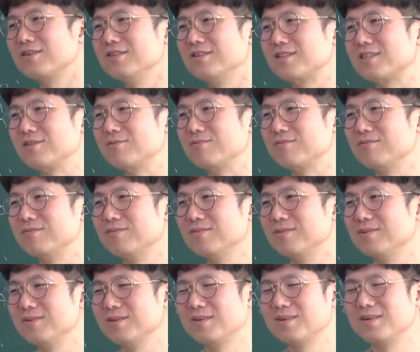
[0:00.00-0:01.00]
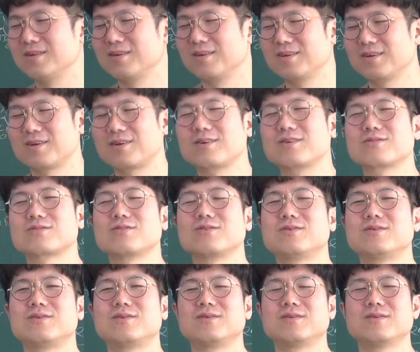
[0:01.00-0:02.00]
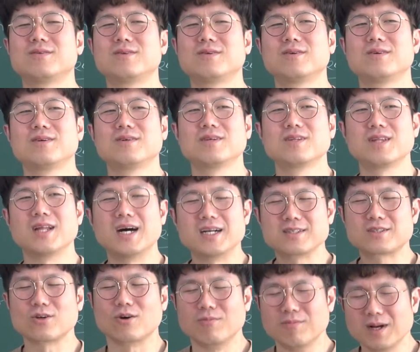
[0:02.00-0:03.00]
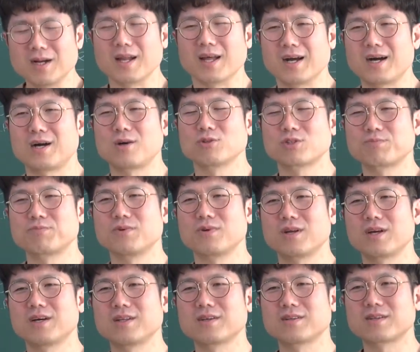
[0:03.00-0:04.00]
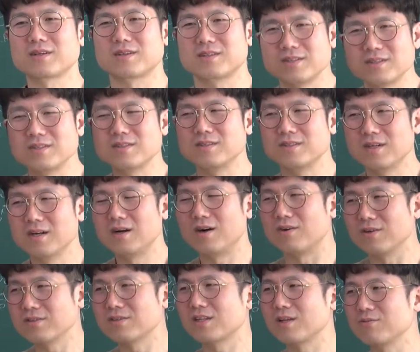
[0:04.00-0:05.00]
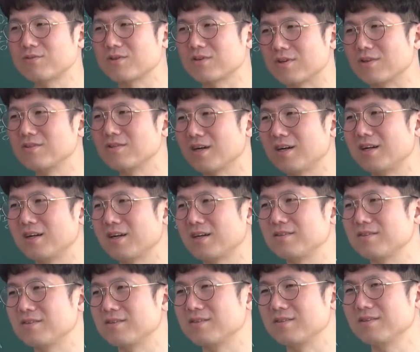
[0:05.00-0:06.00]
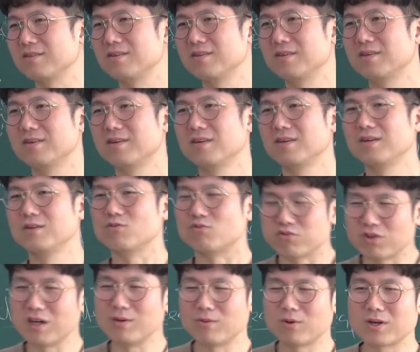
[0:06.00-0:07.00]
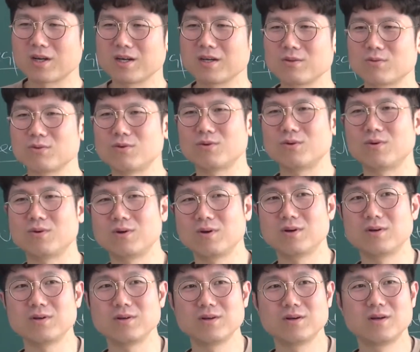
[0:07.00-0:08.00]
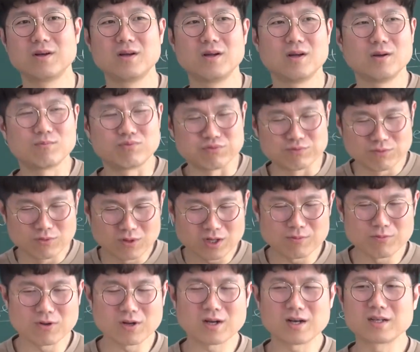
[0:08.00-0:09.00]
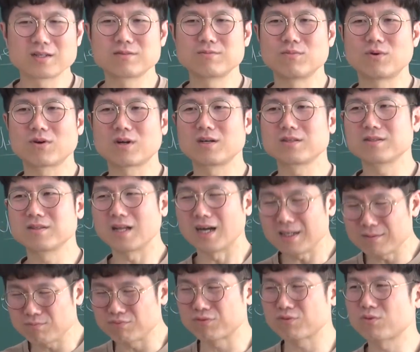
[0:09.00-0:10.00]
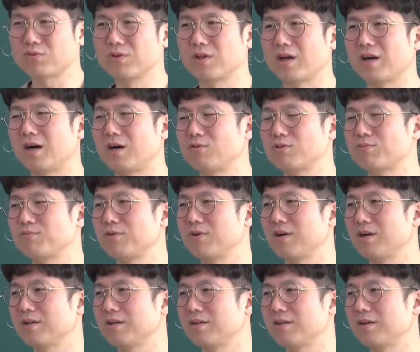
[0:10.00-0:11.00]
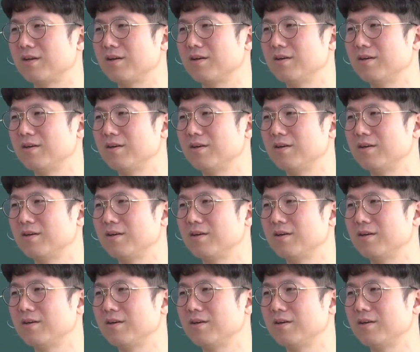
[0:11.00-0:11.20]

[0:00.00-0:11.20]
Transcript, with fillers: 느낌. 그래서 나는 정말 내가 하고 싶은 걸 해야 되겠다. 그 어렸을 때부터 그런 생각을 했거든. 누가 뭐라 해도 어? 부모가 뭐라 하든 뭐라 하든 나는 무조건 내가 하고 싶은 거 해야 된다.